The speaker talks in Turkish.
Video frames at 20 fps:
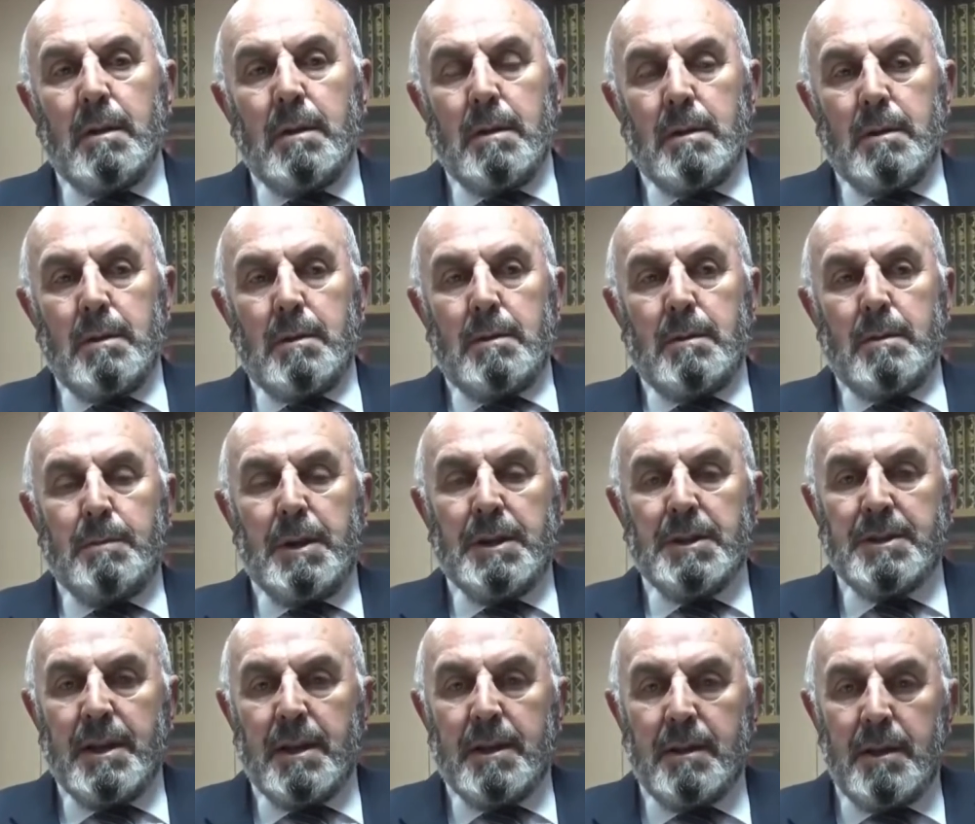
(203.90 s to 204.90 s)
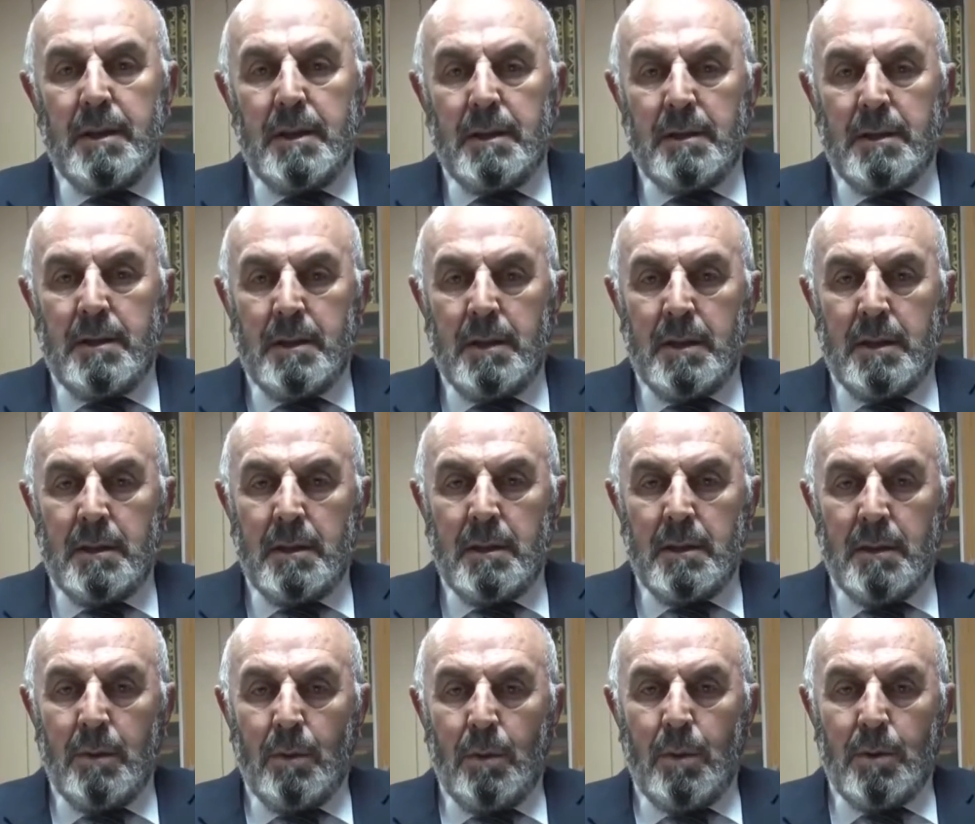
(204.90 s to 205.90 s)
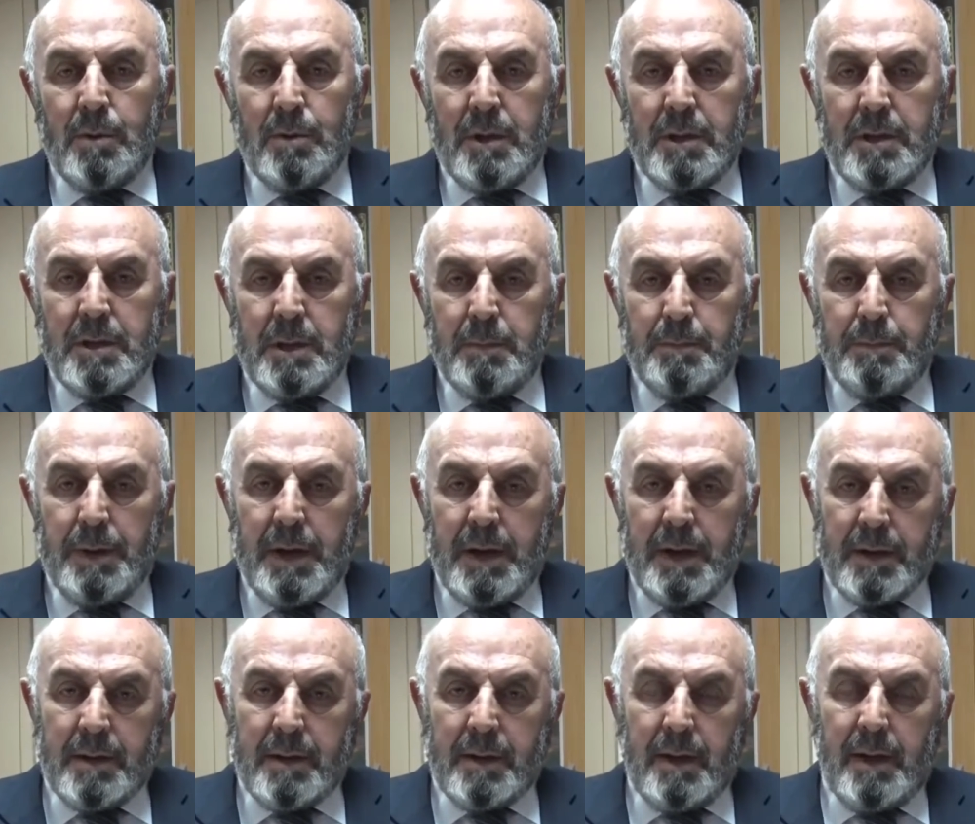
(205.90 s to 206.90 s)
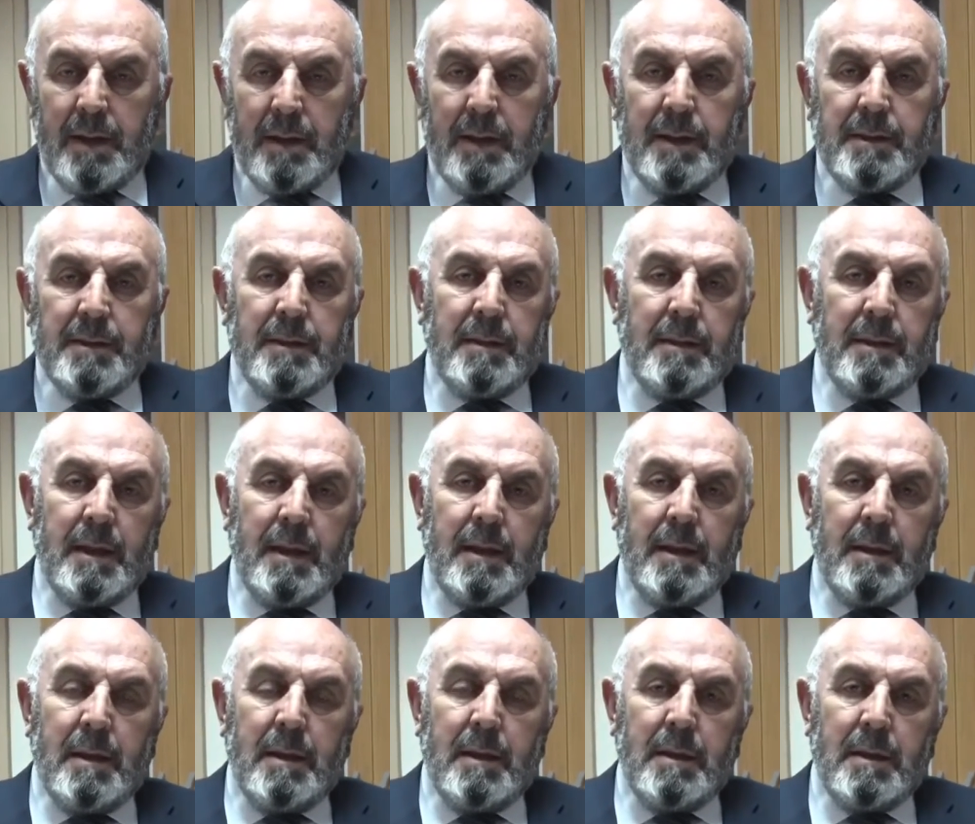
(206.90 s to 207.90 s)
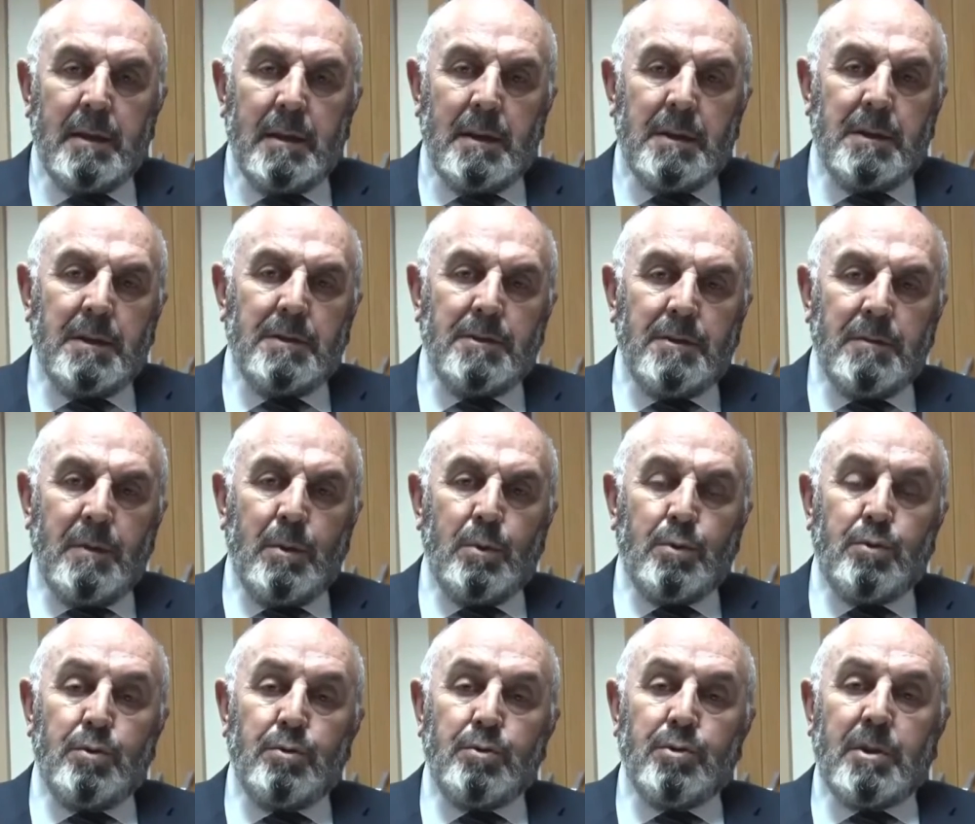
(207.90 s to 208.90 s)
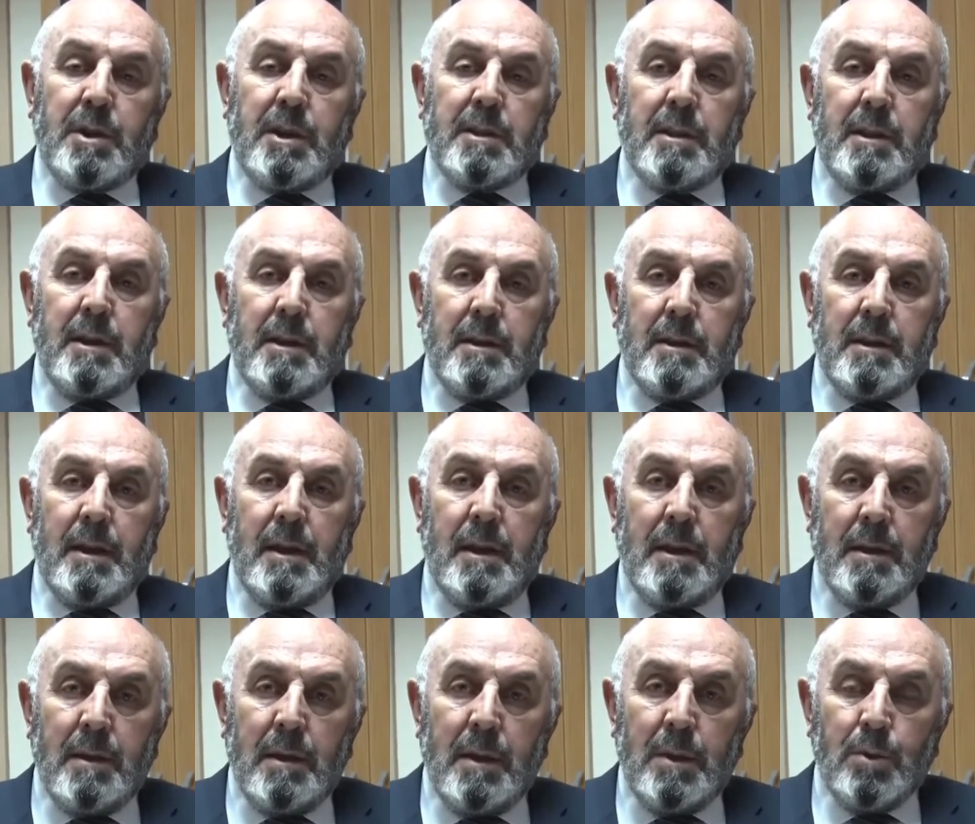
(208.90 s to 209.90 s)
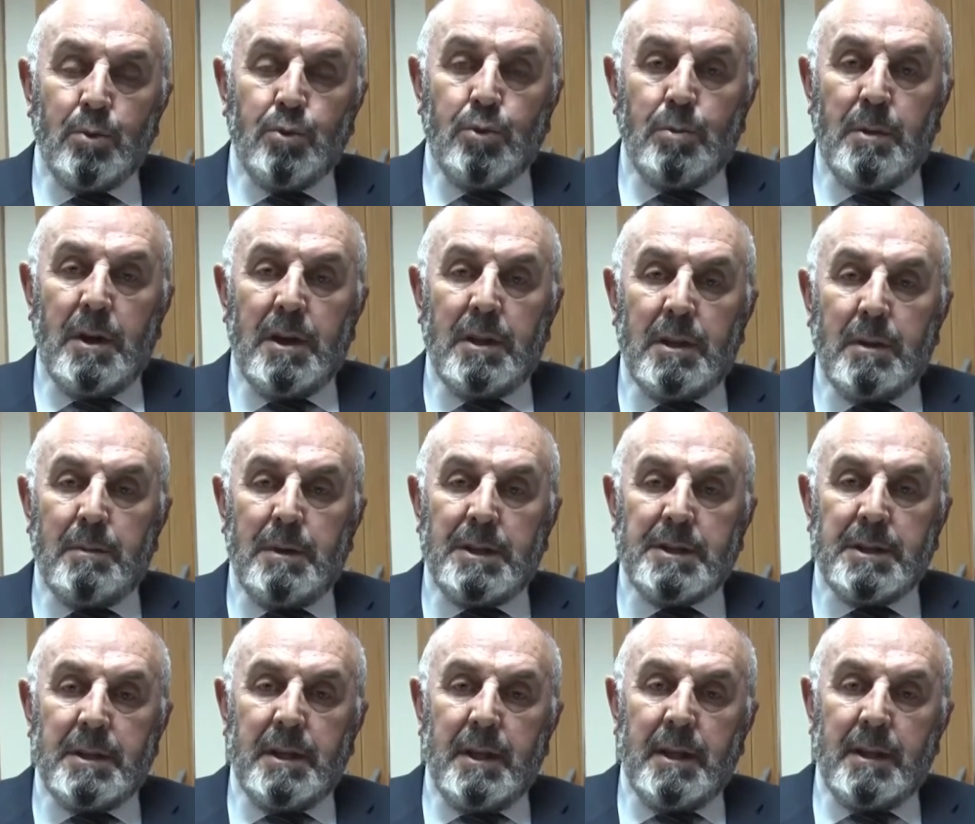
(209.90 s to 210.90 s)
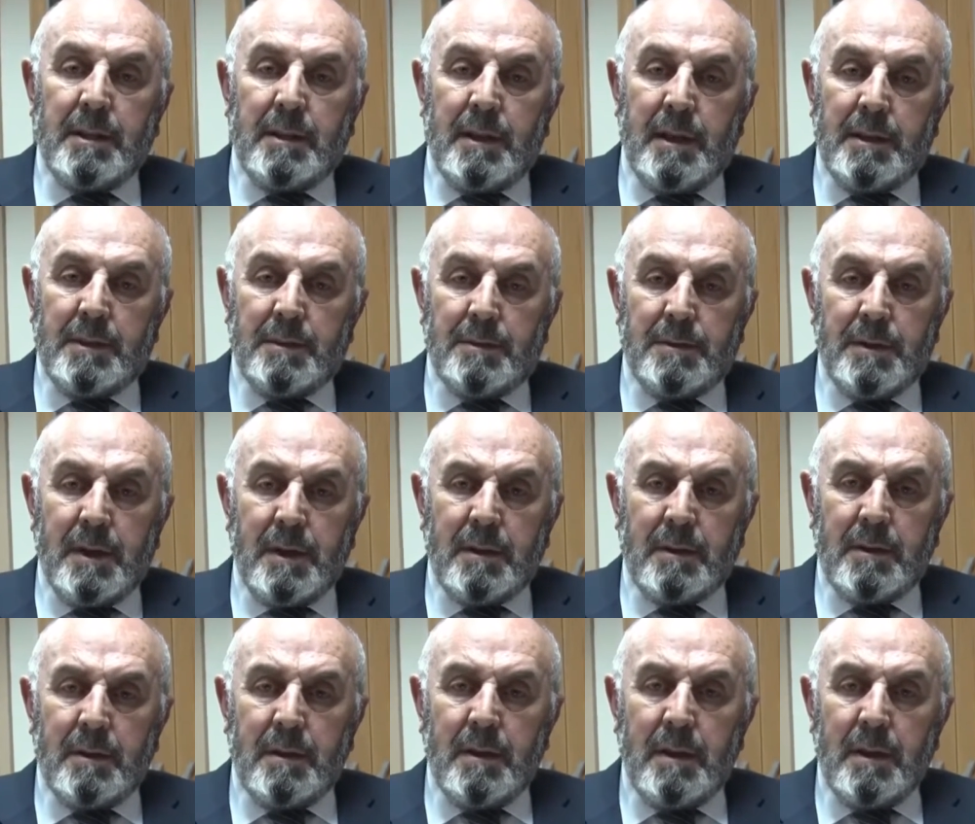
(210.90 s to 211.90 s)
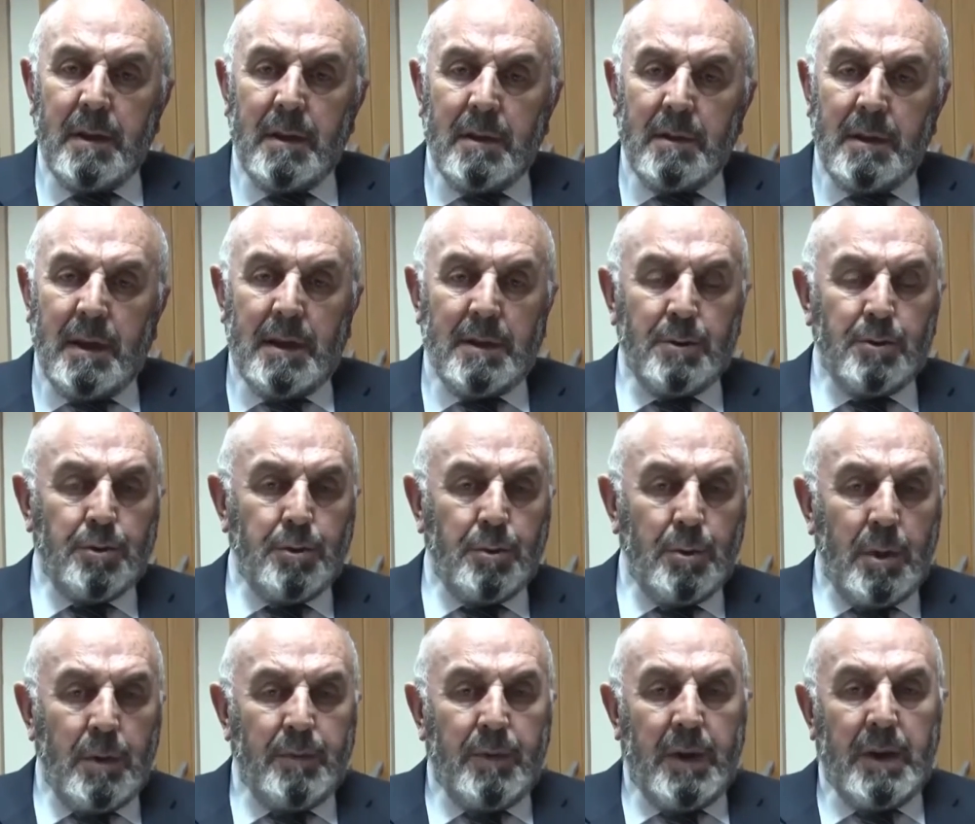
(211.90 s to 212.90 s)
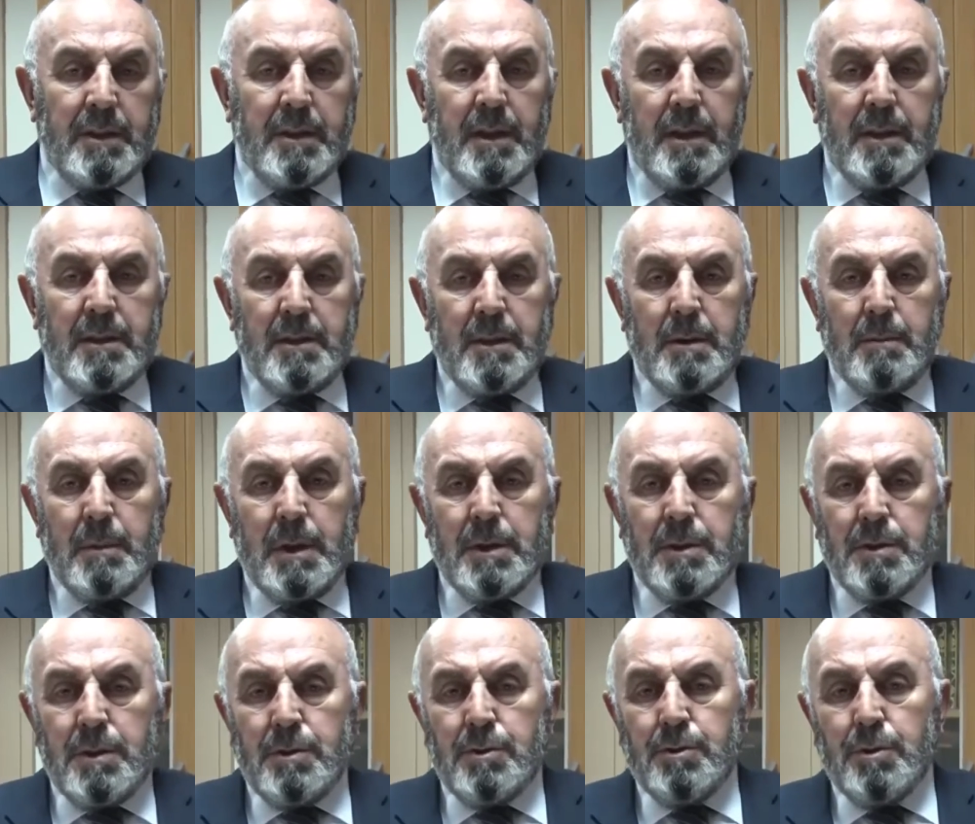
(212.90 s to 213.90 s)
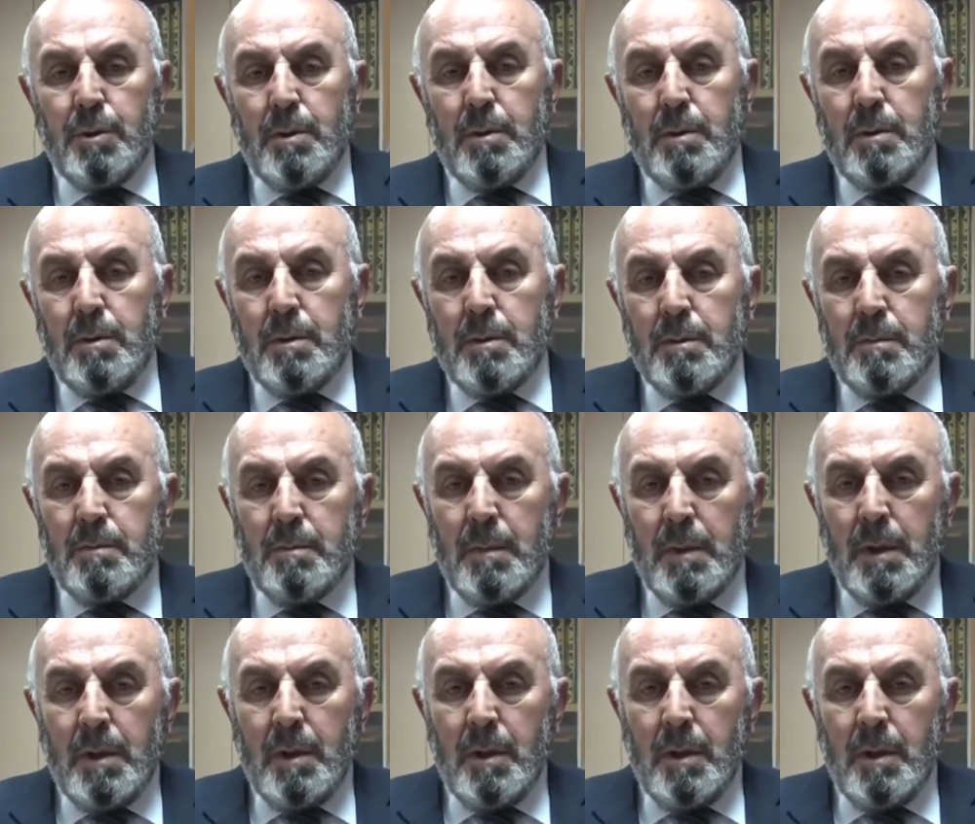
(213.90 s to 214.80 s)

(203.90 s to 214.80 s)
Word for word: e, pazar yerinin oradaki park alanında ikinci ve üçüncü katlarda cuma namazını eda edecek. Yani şunu ifadelendirmek için söylüyorum.